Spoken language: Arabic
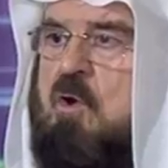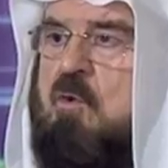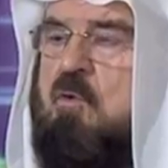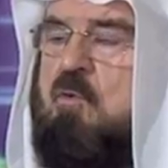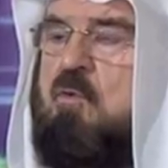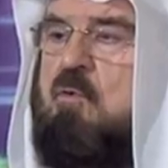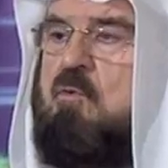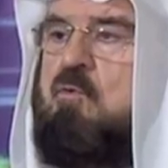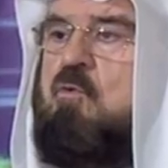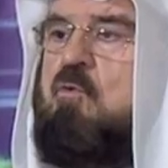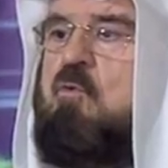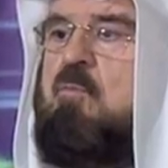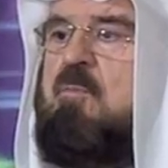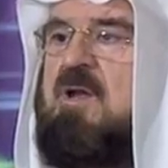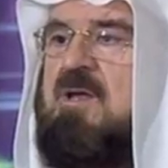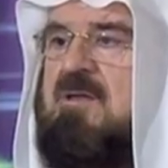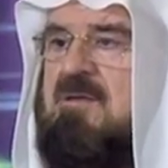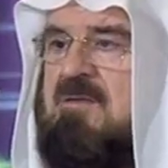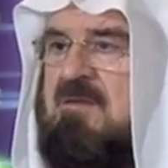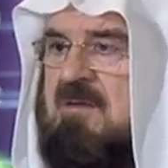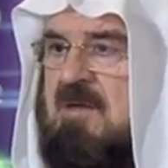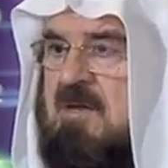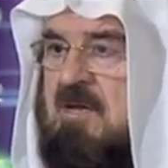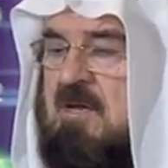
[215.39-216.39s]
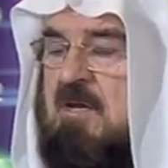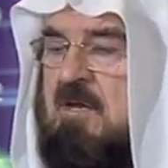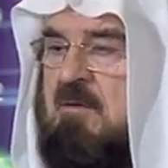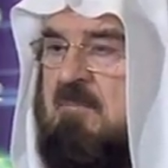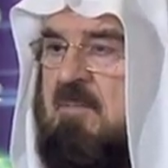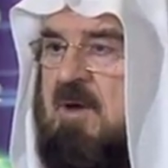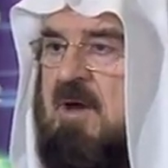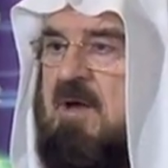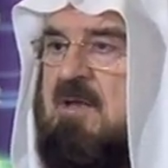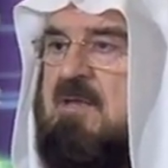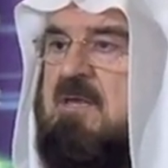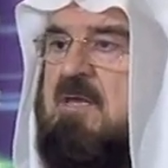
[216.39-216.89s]
كلوا من
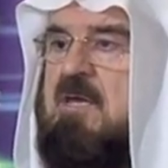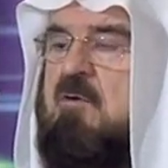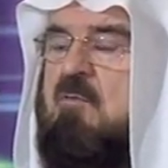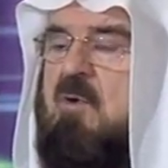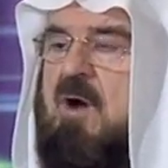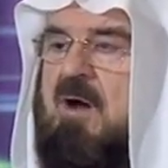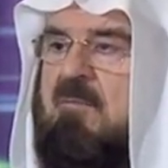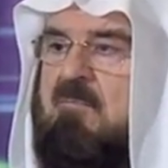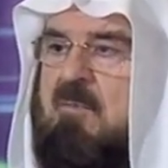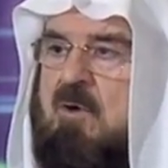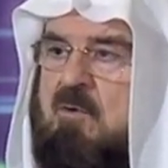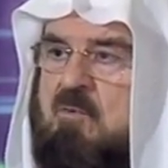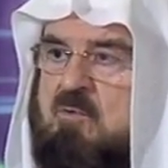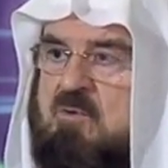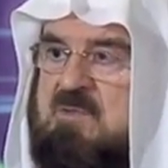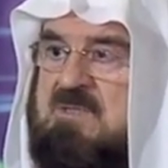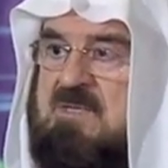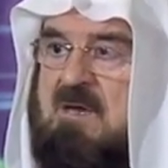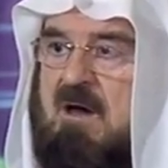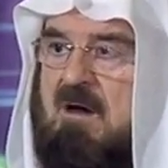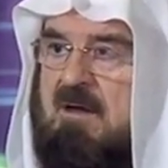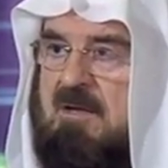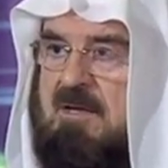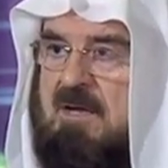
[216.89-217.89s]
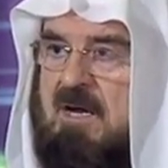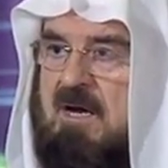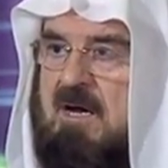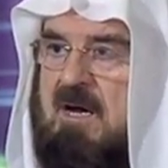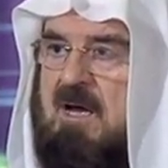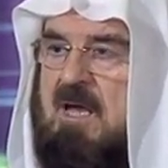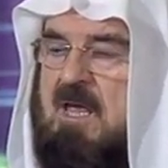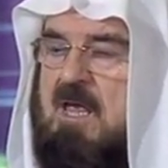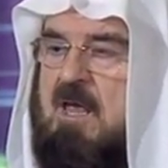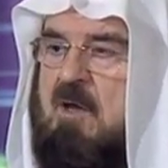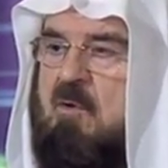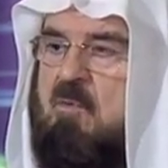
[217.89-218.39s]
الطيبات واعملوا صالحا
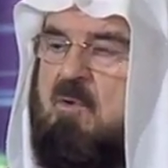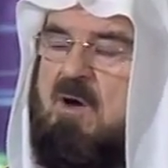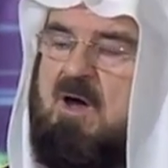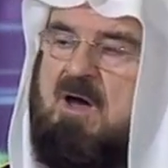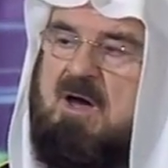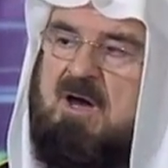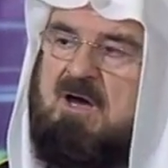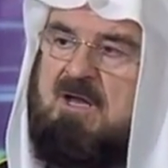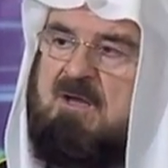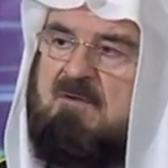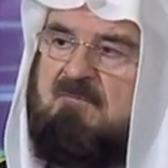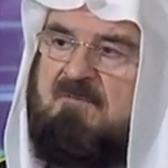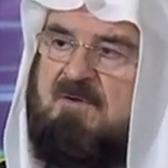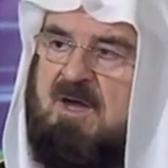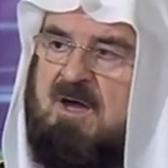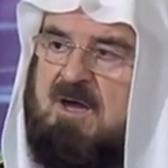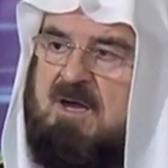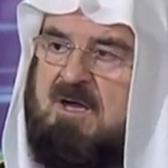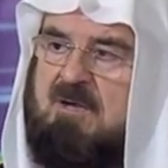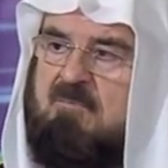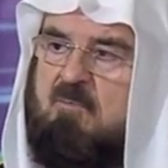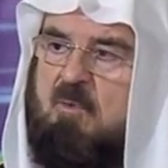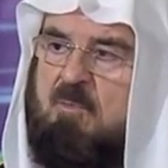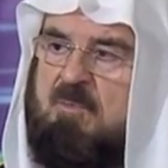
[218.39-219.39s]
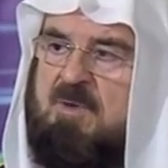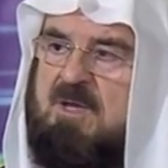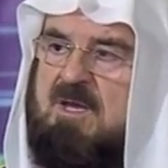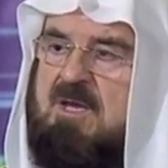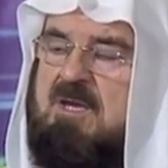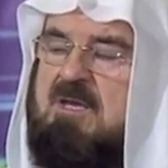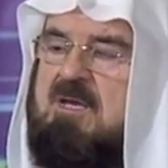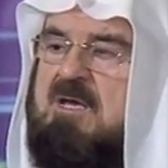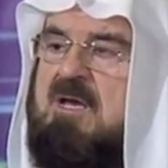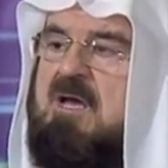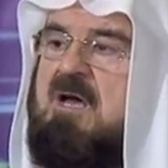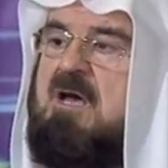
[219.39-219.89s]
وقال في حق المؤمنين
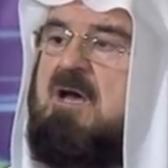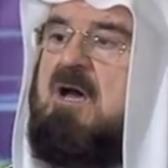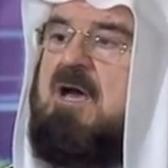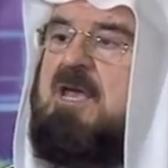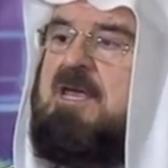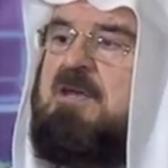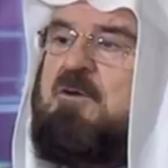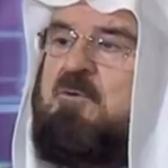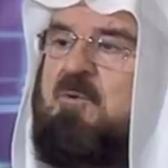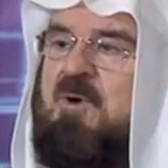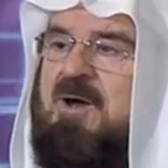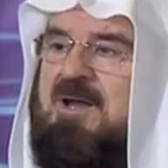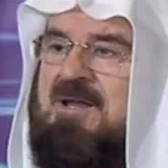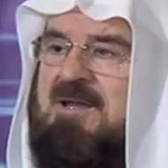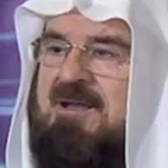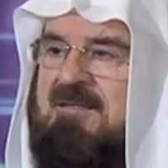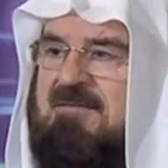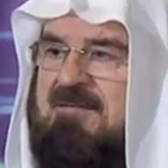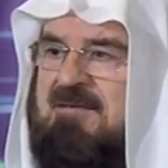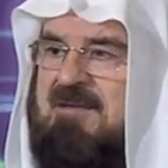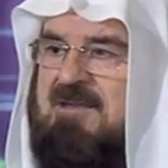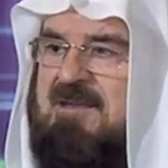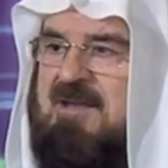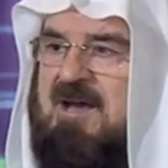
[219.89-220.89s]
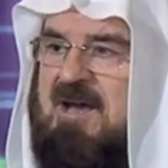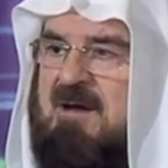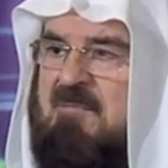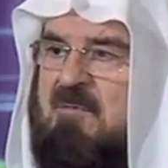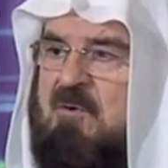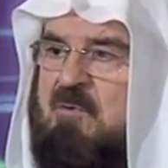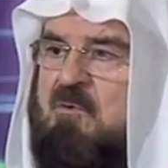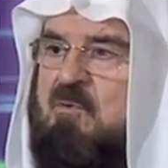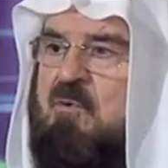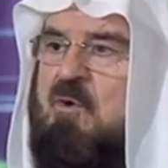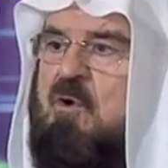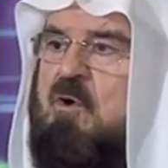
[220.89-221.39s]
يا أيها الذين
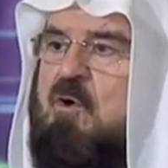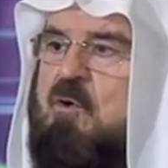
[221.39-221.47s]
آمنوا